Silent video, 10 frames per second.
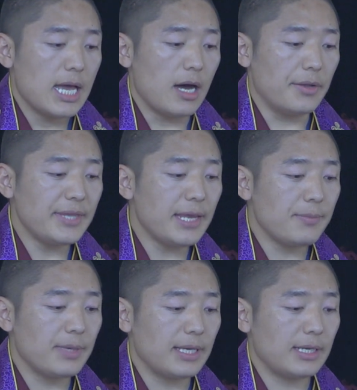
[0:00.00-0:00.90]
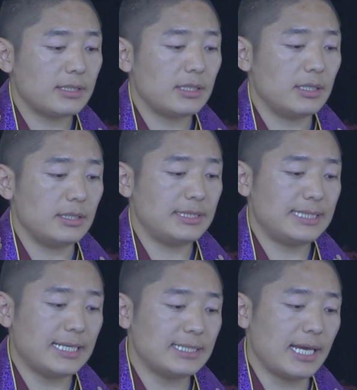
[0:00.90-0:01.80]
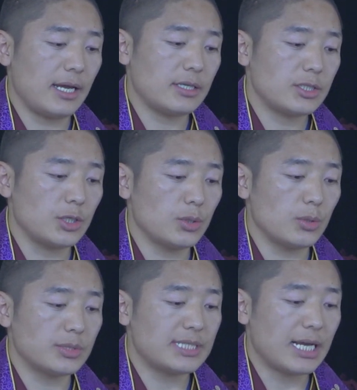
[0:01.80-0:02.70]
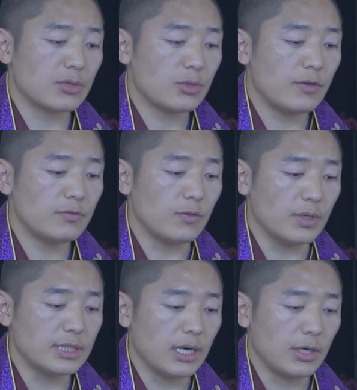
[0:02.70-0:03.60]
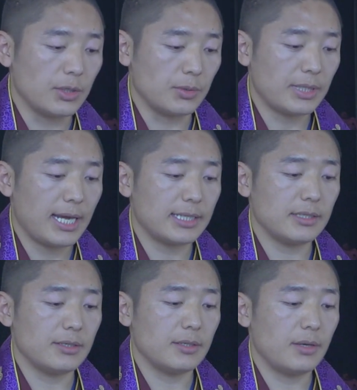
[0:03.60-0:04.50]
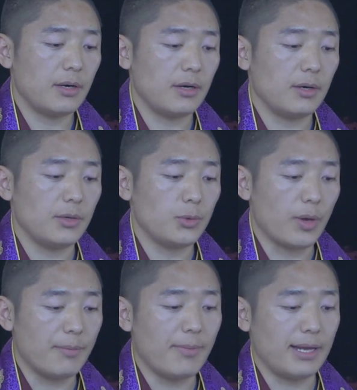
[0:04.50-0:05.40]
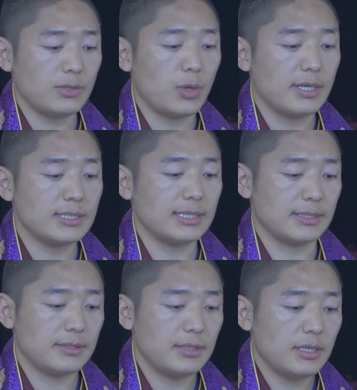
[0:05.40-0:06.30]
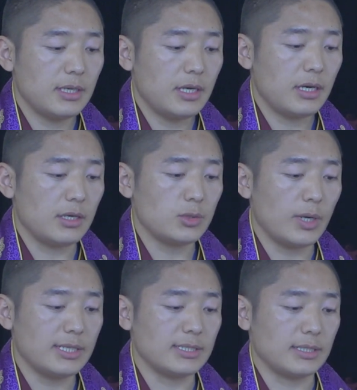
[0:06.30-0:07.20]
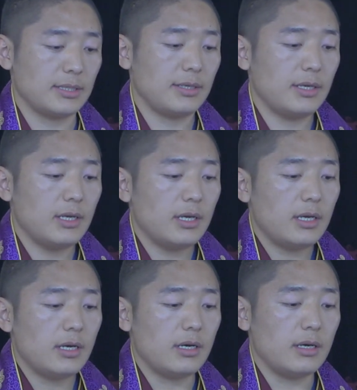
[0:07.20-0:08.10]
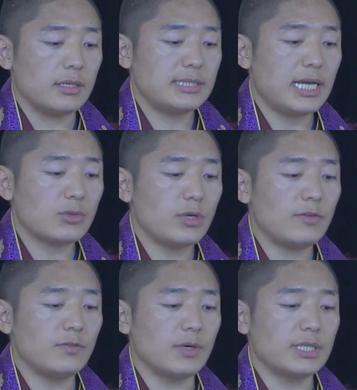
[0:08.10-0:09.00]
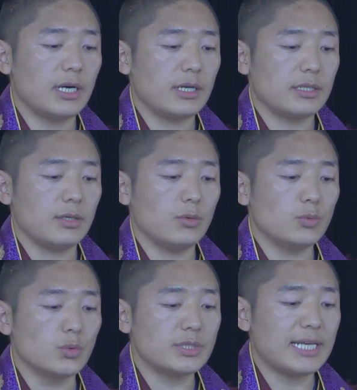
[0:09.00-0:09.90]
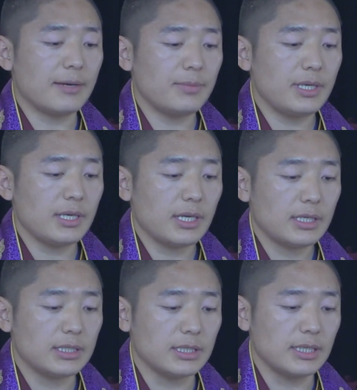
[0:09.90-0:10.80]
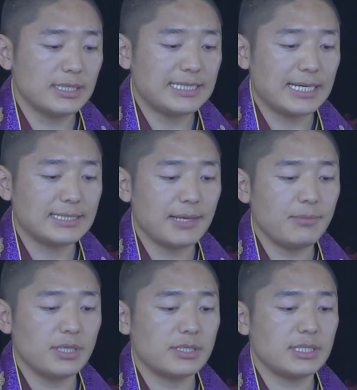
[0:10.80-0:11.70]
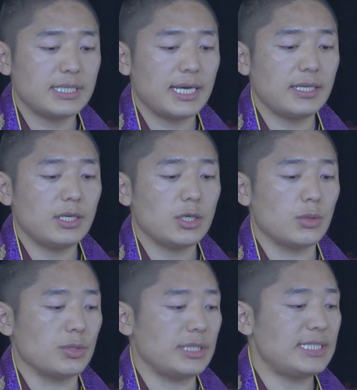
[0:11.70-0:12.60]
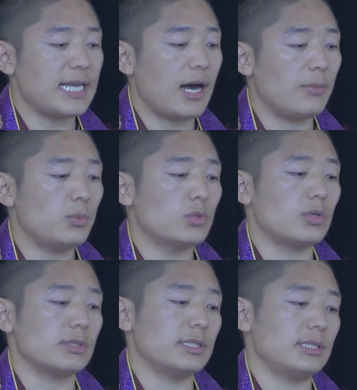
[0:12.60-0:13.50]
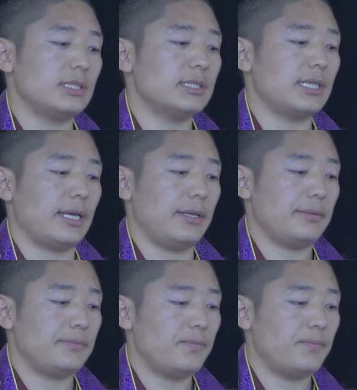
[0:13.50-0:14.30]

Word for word: 呃，内密呃现在只有藏传佛教有它的呃圆满传承，呃传承。呃，藏传佛教的无上密和下三密之间有一下不同的特点。